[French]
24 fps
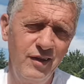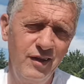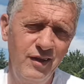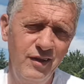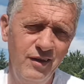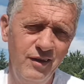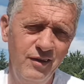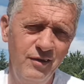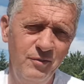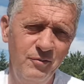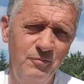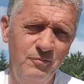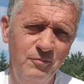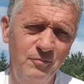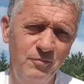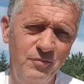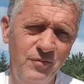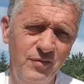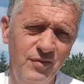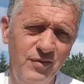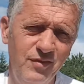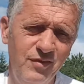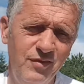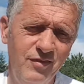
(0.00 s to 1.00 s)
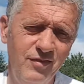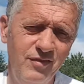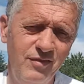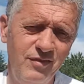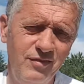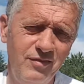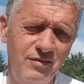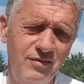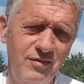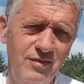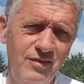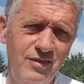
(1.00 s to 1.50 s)
Euh,
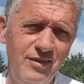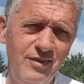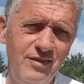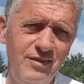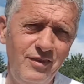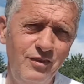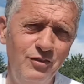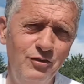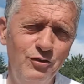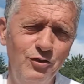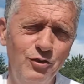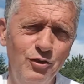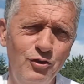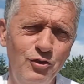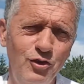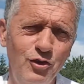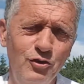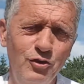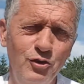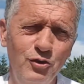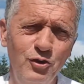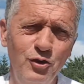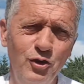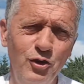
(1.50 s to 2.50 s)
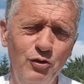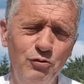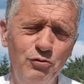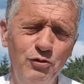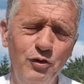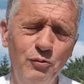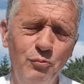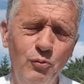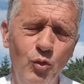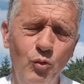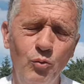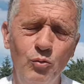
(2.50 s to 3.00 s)
ce qui est étonnant,
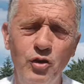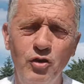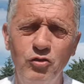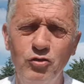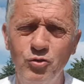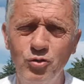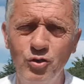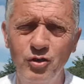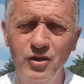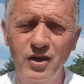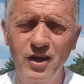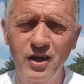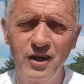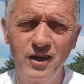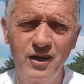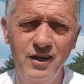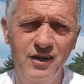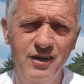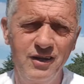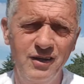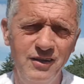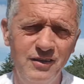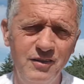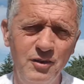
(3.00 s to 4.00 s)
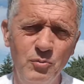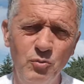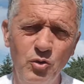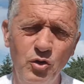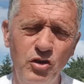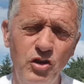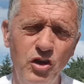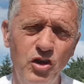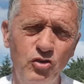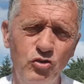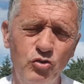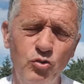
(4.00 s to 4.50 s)
enfin bon, bien sûr, il y a les
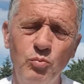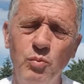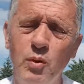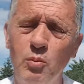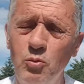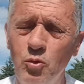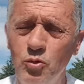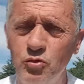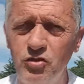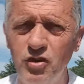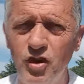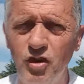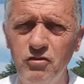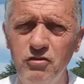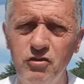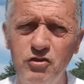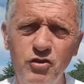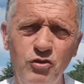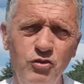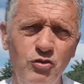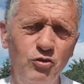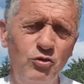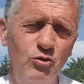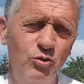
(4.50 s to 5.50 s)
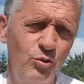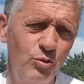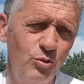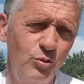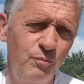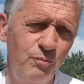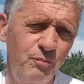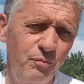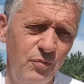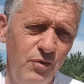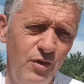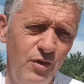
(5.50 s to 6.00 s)
témoignages de Pablo Servigne, de,